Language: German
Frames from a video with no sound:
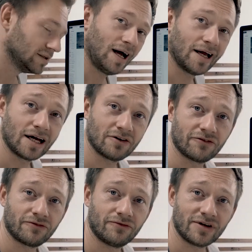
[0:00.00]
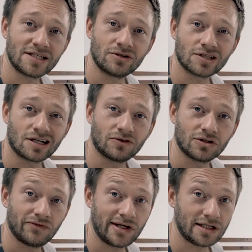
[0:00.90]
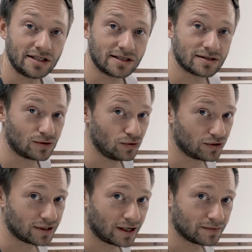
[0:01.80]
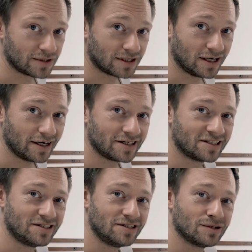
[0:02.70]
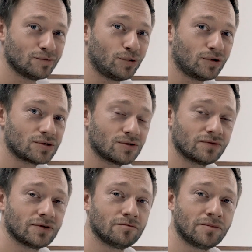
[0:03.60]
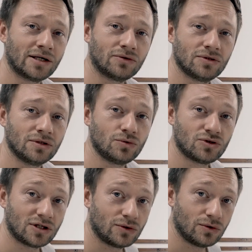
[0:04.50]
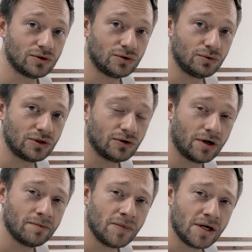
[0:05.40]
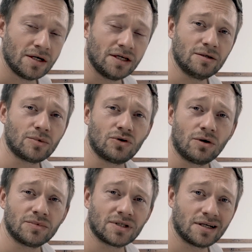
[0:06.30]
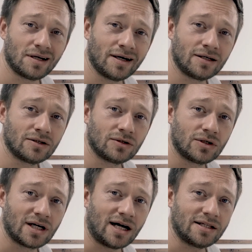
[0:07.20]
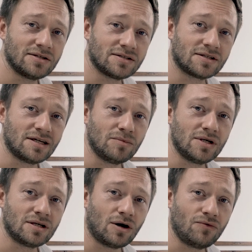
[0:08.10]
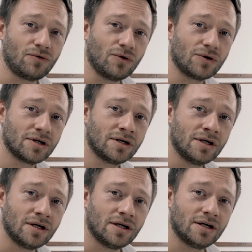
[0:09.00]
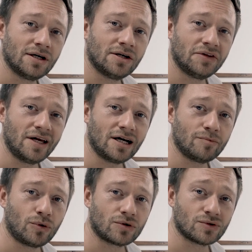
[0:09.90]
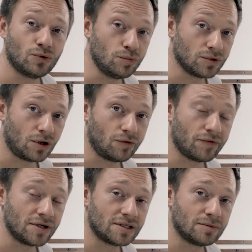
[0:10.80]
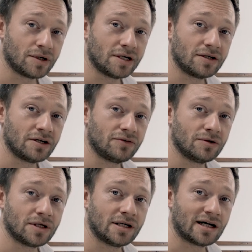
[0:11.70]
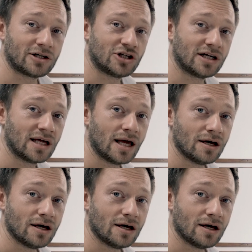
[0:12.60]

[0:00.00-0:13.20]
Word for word: Ach ja, was ich noch sagen wollte, wenn ihr nicht das Glück habt, gleich diese Box zu gewinnen, merkt euch den Gutscheincode Unicorn. Ihr bekommt dann ein gratis Gimmick auf eure äh, Nail Art Box obendrauf, wenn ihr sie bei der Firma Nagelschickt